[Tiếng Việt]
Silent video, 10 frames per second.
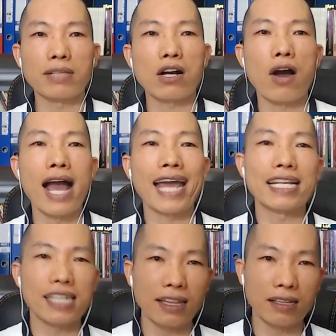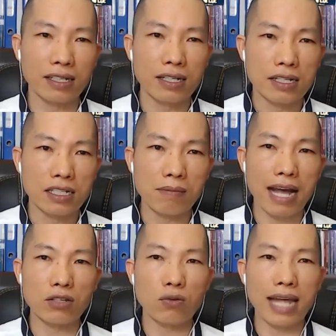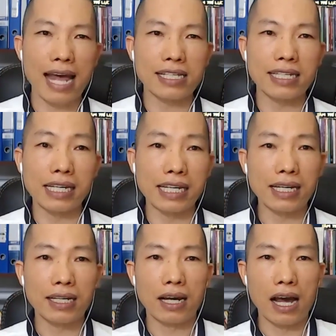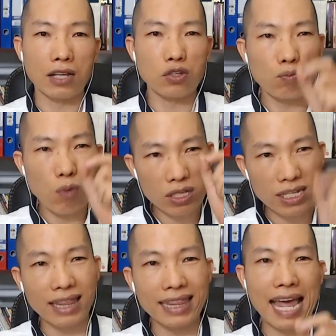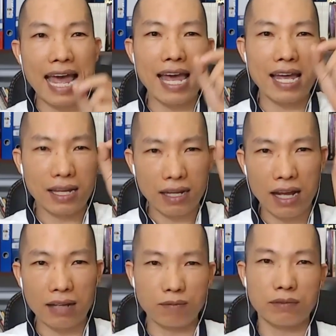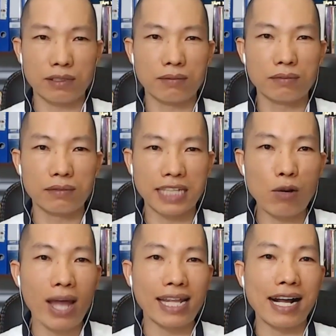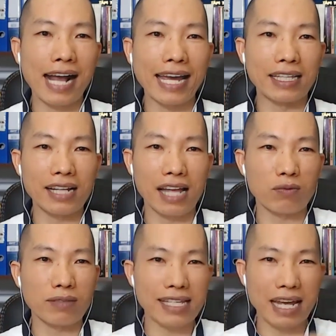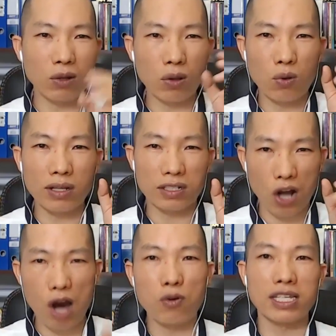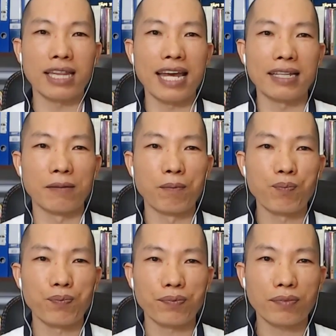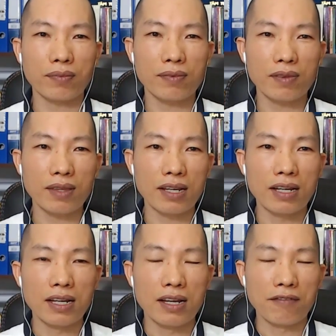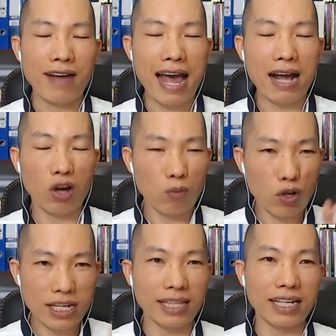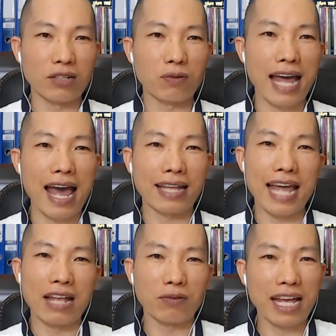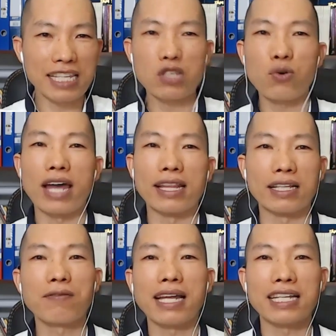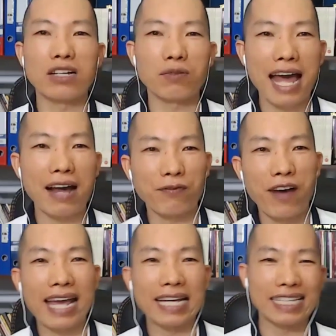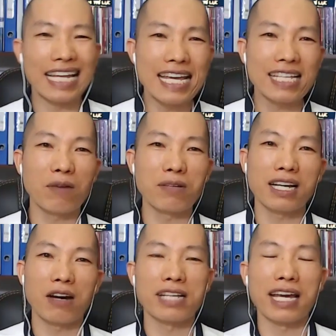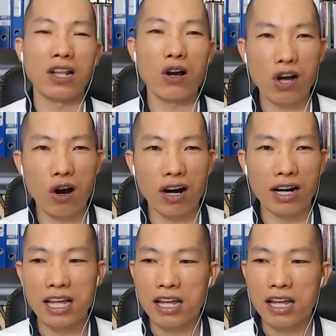ta có hai cái chân nhưng mà chúng ta chỉ à, dùng một chân để à, sinh hoạt hàng ngày, tức là chúng ta sẽ luôn luôn co một chân lên và còn một chân thì chúng ta để chúng ta di chuyển. Như vậy thì chúng ta phải đi giống như kiểu nhảy lò cò